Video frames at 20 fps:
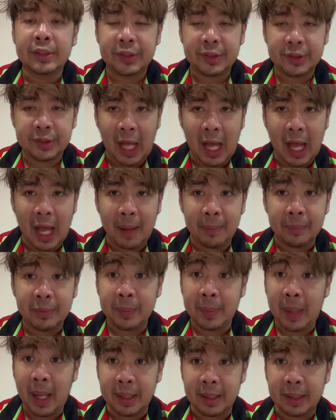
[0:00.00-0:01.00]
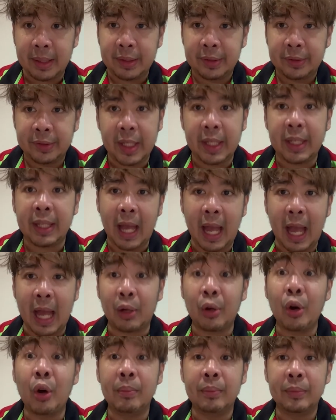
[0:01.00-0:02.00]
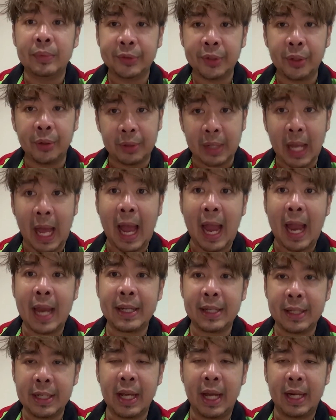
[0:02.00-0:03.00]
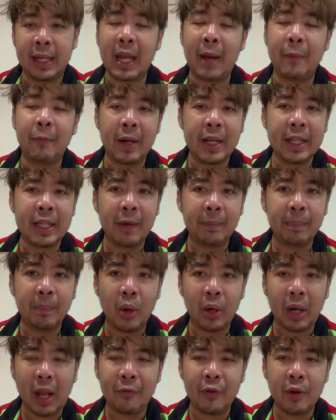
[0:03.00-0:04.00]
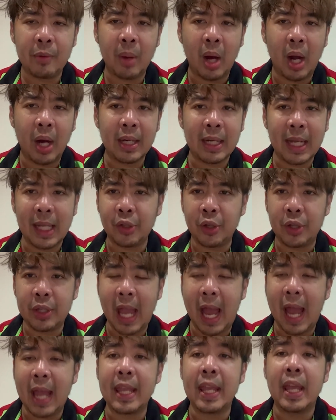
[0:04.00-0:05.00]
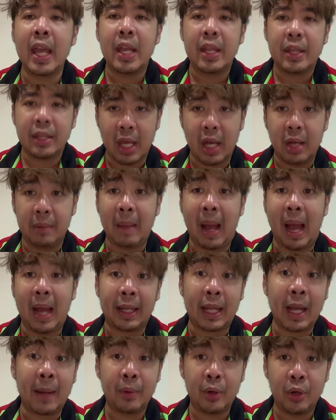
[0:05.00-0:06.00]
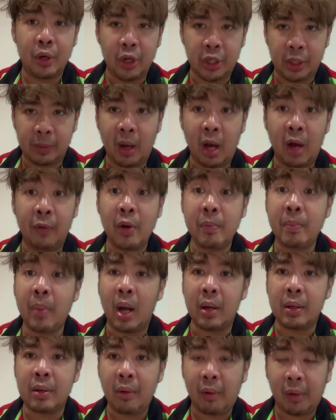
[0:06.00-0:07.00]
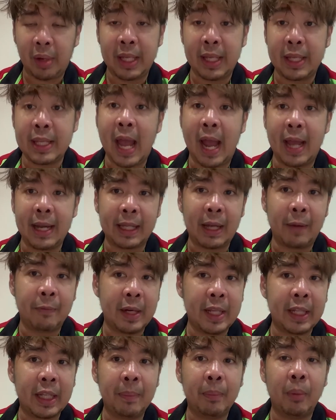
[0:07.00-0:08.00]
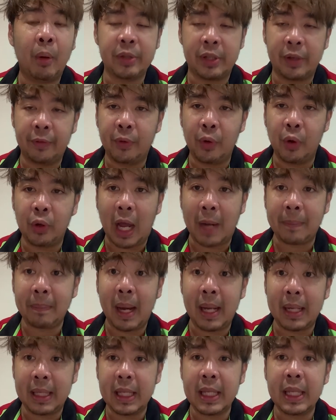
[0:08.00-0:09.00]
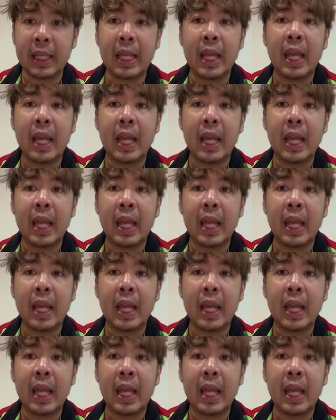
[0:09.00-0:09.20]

31สิงหาคมส่งท้ายเดือนนะครับ วันนี้ก็โปรแกรมฟุตบอลน่าสนใจเยอะมากนะครับ โดยเฉพาะฟุตบอลรีกใหญ่นะครับ วันนี้ก็ผมจะโฟกัสไปที่